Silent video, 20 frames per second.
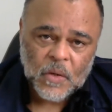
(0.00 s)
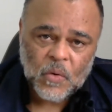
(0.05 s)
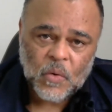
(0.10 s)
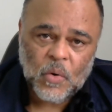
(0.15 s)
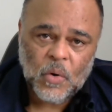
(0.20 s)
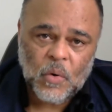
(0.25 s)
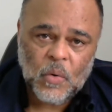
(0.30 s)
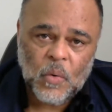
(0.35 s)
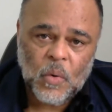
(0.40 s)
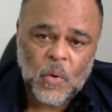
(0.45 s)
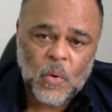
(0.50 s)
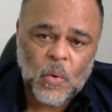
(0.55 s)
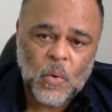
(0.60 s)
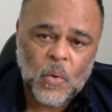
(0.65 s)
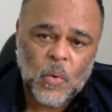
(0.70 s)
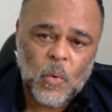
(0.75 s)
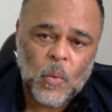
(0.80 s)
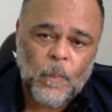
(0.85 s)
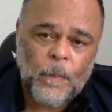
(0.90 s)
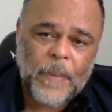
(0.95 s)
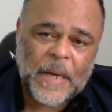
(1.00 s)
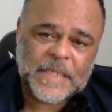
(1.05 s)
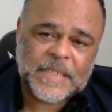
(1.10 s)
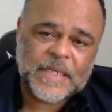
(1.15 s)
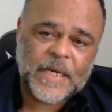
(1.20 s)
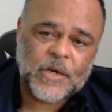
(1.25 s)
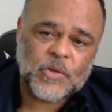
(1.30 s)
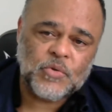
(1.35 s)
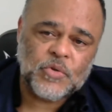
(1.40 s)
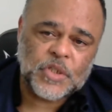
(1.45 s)
Com o
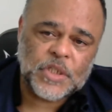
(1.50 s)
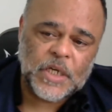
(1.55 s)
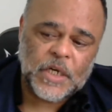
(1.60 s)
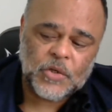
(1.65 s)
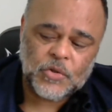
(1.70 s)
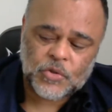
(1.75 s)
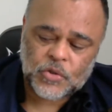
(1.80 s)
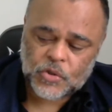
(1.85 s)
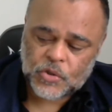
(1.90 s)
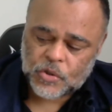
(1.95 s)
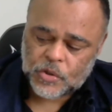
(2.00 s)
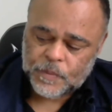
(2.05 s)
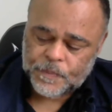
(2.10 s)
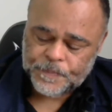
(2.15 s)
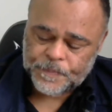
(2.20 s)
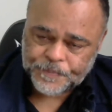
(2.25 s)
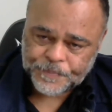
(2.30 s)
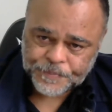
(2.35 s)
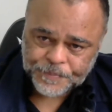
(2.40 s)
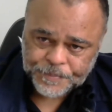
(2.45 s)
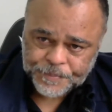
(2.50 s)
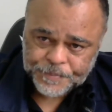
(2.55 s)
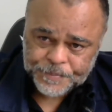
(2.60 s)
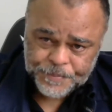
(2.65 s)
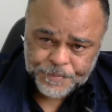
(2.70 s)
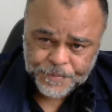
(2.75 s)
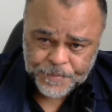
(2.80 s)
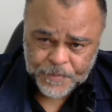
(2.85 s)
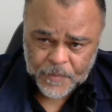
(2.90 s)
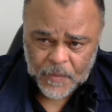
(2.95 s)
passar dos anos,
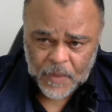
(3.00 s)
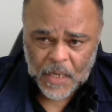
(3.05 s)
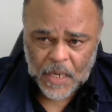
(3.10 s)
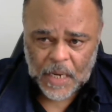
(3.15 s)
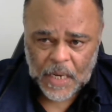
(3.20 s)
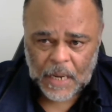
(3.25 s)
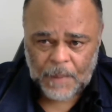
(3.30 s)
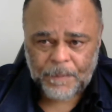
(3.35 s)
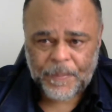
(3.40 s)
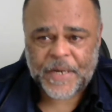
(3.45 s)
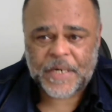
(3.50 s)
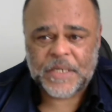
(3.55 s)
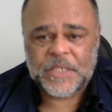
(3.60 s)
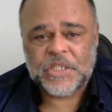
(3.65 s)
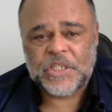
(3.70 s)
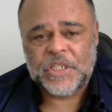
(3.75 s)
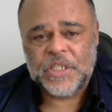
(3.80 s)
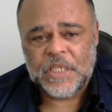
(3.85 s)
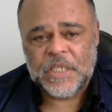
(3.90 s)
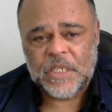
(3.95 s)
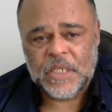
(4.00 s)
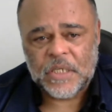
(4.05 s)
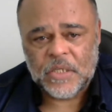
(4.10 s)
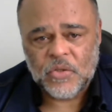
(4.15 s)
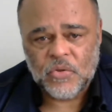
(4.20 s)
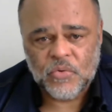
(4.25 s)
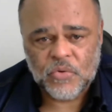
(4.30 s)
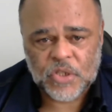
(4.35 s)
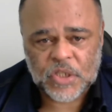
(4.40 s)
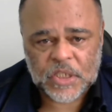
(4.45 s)
a partir
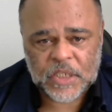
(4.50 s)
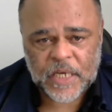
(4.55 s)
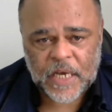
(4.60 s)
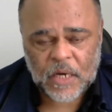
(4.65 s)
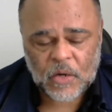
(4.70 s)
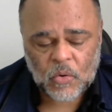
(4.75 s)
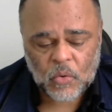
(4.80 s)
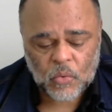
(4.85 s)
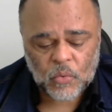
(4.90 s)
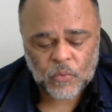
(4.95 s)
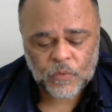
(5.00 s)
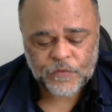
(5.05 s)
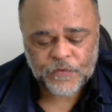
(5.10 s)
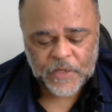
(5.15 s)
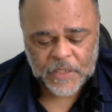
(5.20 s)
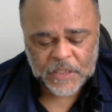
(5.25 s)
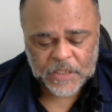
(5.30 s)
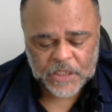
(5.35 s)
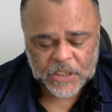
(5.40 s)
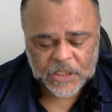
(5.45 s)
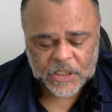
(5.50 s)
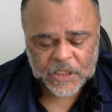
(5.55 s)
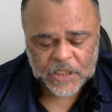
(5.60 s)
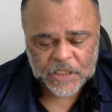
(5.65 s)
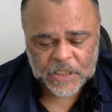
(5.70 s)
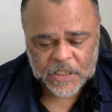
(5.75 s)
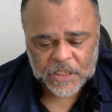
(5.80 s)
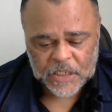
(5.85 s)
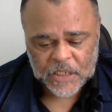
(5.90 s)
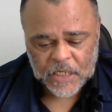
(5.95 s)
do século
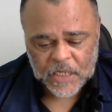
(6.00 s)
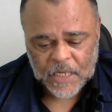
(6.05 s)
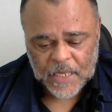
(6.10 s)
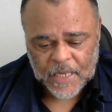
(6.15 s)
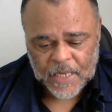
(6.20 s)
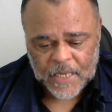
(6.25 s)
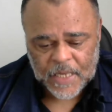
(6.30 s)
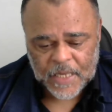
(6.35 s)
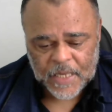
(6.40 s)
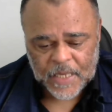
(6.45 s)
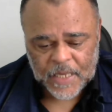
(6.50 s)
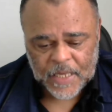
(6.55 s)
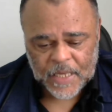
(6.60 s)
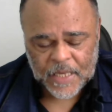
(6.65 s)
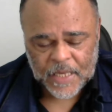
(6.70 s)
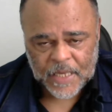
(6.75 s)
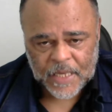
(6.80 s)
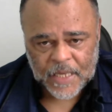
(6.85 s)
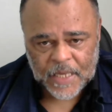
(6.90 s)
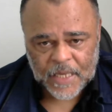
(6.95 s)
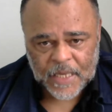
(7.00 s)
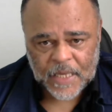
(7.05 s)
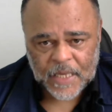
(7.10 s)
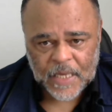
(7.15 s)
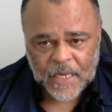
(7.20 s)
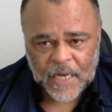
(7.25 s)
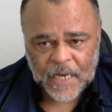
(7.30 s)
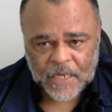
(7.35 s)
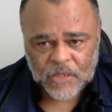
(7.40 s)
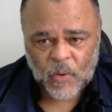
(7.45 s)
XX,
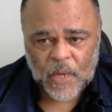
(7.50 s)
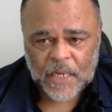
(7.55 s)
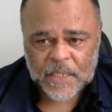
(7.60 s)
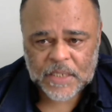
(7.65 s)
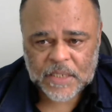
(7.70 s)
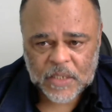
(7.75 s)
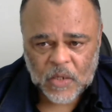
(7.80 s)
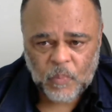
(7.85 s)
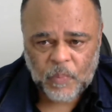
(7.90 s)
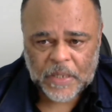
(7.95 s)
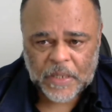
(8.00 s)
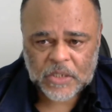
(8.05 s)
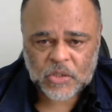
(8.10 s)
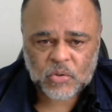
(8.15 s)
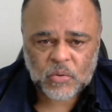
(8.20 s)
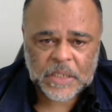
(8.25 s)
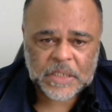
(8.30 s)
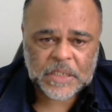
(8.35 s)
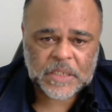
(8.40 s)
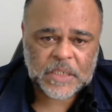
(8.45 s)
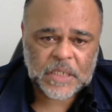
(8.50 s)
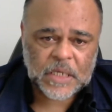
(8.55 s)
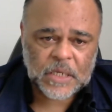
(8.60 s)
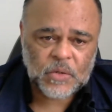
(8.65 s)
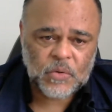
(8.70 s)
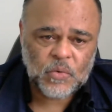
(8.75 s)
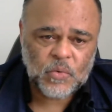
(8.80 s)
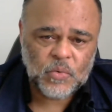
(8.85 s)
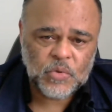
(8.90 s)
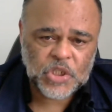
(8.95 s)
é, a educação passou a
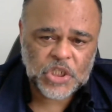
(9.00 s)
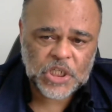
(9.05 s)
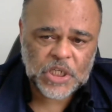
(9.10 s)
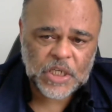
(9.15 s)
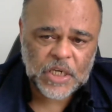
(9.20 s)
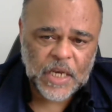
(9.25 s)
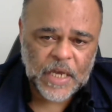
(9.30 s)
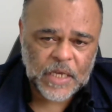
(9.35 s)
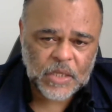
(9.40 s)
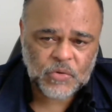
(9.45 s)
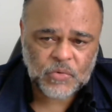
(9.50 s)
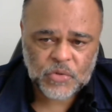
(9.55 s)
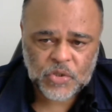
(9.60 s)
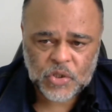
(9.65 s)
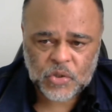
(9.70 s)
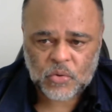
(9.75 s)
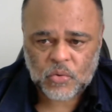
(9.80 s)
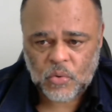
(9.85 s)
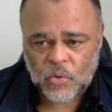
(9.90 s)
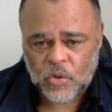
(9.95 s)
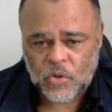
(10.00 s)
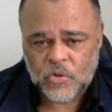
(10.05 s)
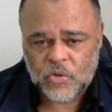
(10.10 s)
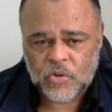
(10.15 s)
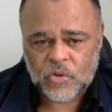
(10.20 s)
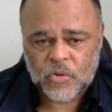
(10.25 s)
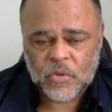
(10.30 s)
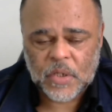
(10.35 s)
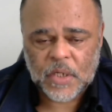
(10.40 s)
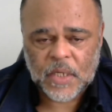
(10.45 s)
ser um direito de
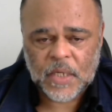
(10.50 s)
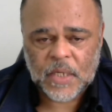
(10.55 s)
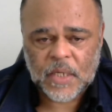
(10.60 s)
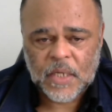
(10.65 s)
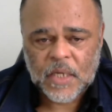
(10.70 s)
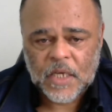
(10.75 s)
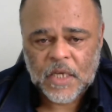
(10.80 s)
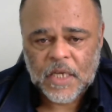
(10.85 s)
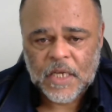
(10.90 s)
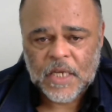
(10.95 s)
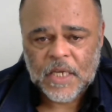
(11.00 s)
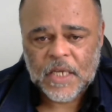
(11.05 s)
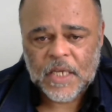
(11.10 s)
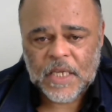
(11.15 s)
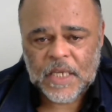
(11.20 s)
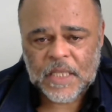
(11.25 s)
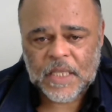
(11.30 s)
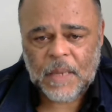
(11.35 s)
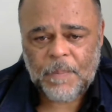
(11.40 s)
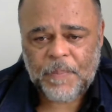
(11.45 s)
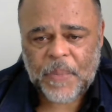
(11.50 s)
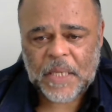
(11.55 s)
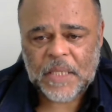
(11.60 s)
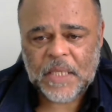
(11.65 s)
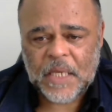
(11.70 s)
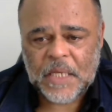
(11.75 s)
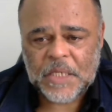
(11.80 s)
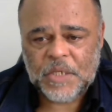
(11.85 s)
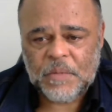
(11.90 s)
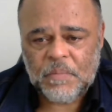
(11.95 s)
todos, né?
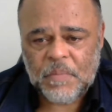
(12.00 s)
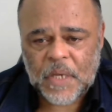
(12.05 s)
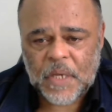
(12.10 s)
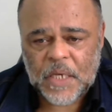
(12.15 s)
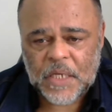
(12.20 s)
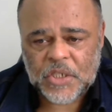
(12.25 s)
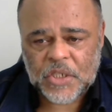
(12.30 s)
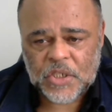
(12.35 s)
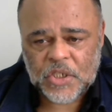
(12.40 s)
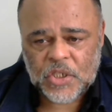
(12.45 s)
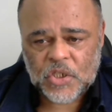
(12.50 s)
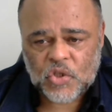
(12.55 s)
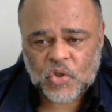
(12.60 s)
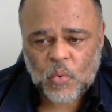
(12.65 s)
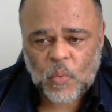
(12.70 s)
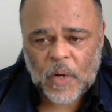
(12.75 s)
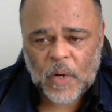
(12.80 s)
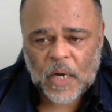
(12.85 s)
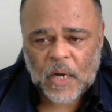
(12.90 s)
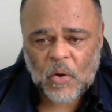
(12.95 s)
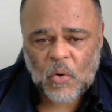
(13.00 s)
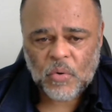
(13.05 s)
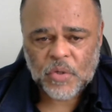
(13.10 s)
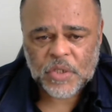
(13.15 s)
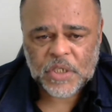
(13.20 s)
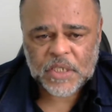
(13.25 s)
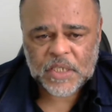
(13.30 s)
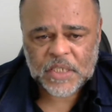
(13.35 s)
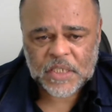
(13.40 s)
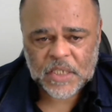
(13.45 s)
independentemente de sua
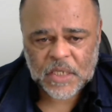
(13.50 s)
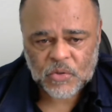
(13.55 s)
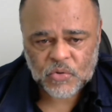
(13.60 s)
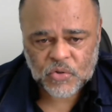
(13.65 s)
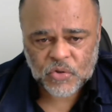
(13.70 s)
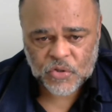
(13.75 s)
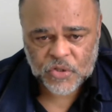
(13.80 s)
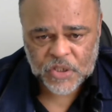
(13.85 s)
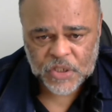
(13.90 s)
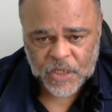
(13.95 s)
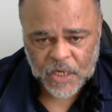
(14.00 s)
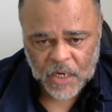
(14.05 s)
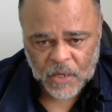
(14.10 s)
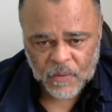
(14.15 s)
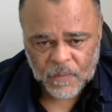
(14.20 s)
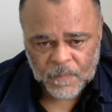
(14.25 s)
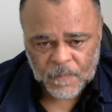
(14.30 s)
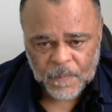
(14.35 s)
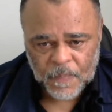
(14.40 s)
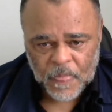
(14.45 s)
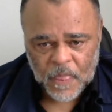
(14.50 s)
condição social,